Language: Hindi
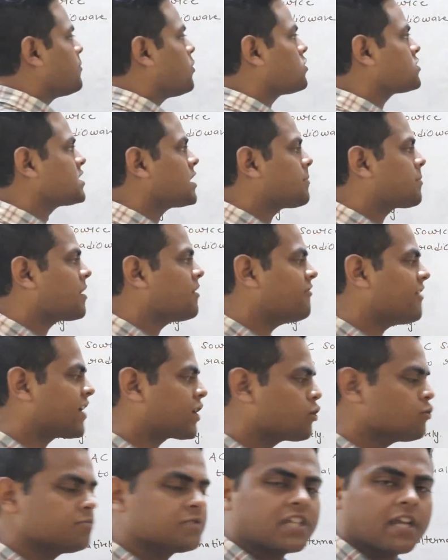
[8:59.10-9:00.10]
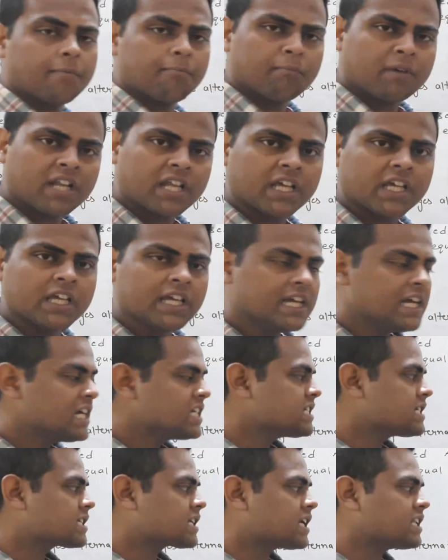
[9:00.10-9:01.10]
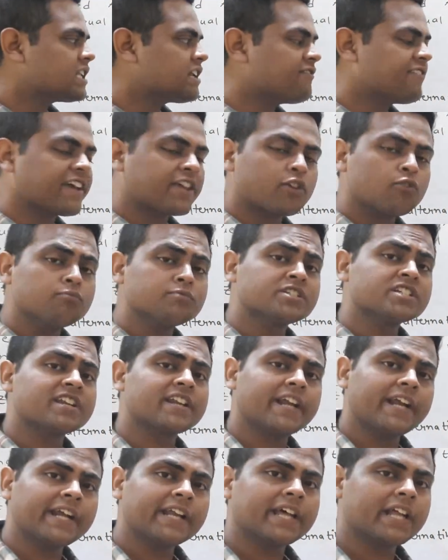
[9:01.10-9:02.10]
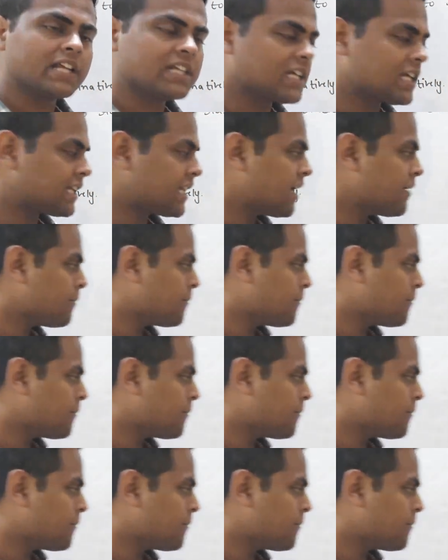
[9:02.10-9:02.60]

ये बॉक्स आपका वैक्यूम चैम्बर है जिसके अंदर वैक्यूम जनरेट करा जाता